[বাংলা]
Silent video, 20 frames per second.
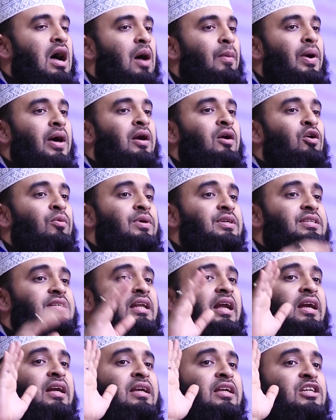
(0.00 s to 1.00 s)
আমার নবী
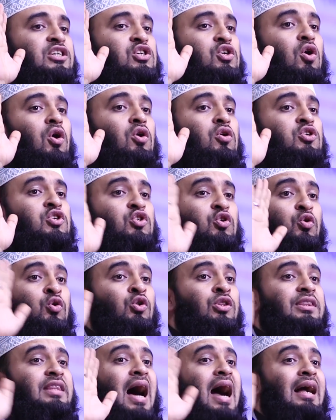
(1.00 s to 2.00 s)
ছিলেন নিষ্কলুষ কোনো
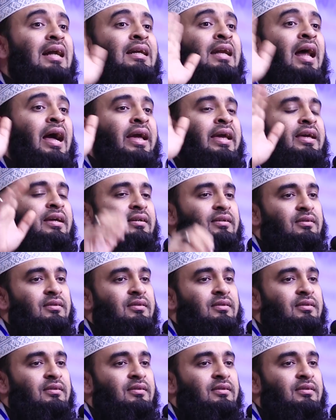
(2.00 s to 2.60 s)
দাগ নাই